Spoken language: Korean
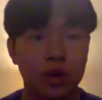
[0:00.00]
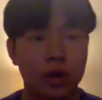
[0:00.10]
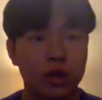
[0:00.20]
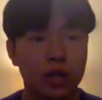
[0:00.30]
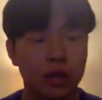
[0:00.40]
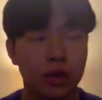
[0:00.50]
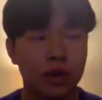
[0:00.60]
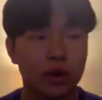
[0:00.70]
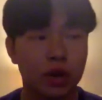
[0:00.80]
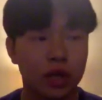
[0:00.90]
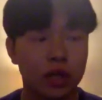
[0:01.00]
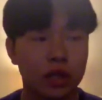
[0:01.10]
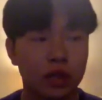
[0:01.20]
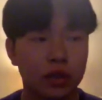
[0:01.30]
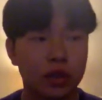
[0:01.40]
새벽 음. 한
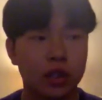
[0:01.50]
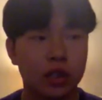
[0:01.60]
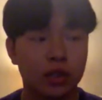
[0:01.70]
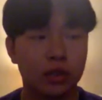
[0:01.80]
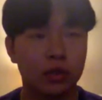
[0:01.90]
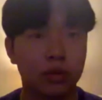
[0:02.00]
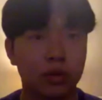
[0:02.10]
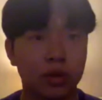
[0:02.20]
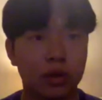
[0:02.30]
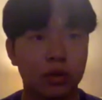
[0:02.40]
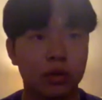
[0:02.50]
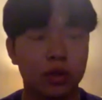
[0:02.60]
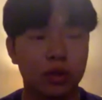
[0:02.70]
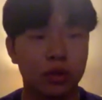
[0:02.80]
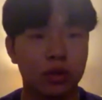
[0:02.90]
6시 정도, 7시
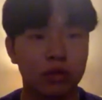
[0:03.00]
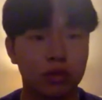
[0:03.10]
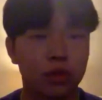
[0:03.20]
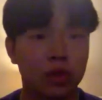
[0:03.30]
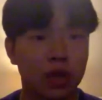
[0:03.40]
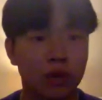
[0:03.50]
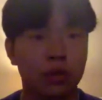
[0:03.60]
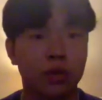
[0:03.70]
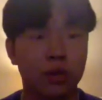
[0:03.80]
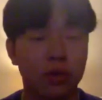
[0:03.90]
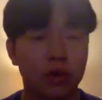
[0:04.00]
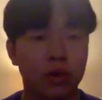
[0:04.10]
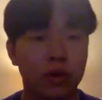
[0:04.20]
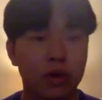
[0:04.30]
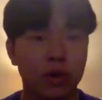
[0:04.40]
정도에 운동을 하고
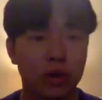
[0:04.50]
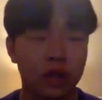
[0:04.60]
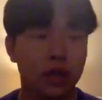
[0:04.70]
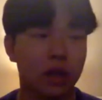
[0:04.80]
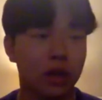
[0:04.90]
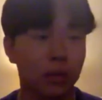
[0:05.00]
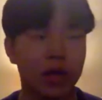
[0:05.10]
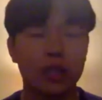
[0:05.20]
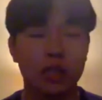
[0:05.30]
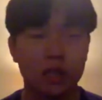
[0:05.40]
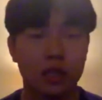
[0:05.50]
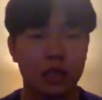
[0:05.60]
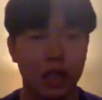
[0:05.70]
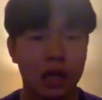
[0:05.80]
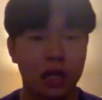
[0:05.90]
그때 웨이트를
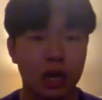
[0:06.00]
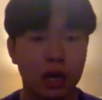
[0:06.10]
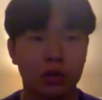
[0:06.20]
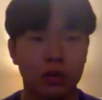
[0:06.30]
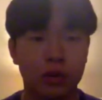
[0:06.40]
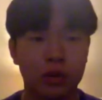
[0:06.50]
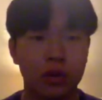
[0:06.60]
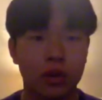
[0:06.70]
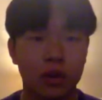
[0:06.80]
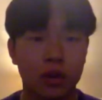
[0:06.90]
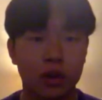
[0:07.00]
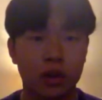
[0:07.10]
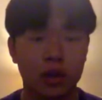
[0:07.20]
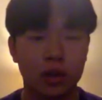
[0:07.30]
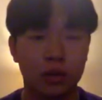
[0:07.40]
다 하고 음.
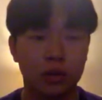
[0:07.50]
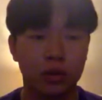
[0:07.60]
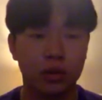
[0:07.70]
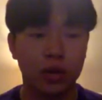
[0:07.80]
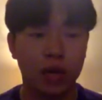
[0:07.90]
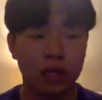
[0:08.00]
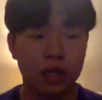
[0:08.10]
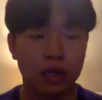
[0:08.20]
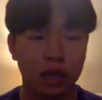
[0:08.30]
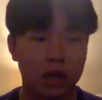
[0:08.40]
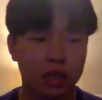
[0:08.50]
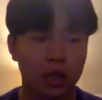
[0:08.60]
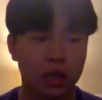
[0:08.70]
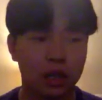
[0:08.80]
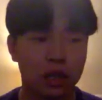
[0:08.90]
그리고 다들
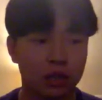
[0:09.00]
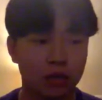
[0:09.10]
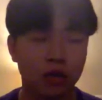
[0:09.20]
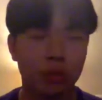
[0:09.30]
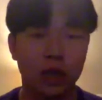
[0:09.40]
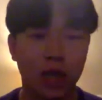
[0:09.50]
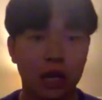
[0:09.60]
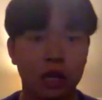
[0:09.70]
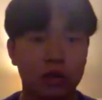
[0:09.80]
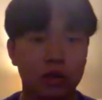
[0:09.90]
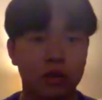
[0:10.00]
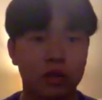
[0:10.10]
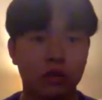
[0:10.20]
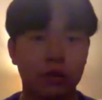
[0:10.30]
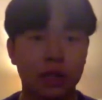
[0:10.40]
각자 수업이 달라서
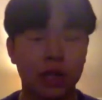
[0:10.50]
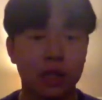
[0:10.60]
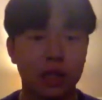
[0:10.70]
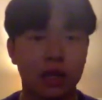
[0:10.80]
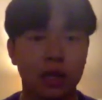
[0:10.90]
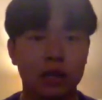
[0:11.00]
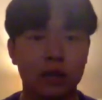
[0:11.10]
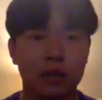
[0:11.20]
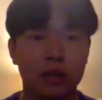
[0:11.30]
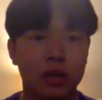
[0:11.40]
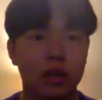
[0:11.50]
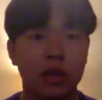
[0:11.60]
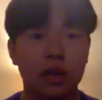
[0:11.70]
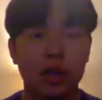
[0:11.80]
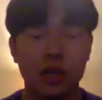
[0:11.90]
수업 시간이 달라서
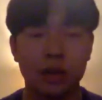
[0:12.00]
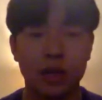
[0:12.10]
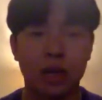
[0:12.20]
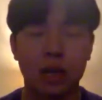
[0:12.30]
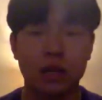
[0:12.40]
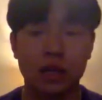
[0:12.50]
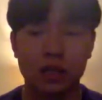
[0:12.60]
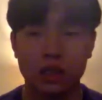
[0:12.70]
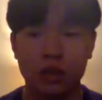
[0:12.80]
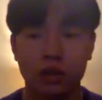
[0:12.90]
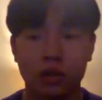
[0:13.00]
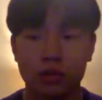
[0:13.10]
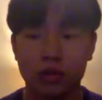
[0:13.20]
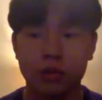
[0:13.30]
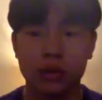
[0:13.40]
일반 대학생들처럼
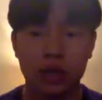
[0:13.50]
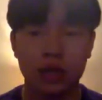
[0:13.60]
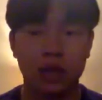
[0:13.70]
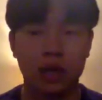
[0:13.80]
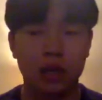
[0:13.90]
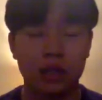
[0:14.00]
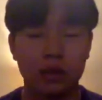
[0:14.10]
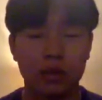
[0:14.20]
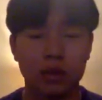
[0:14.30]
수업 시간이 달라서